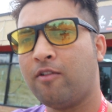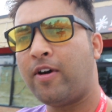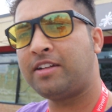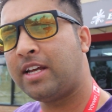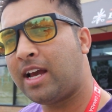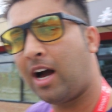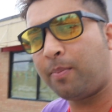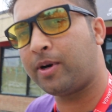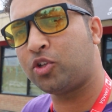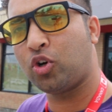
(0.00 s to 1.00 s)
वैसे
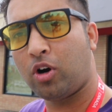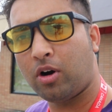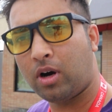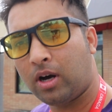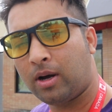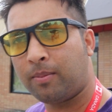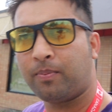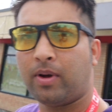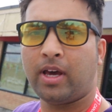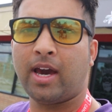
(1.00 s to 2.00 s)
यहाँ पर जो
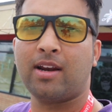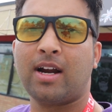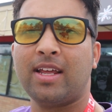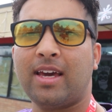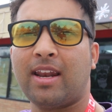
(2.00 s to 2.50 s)
हेयर कटिंग के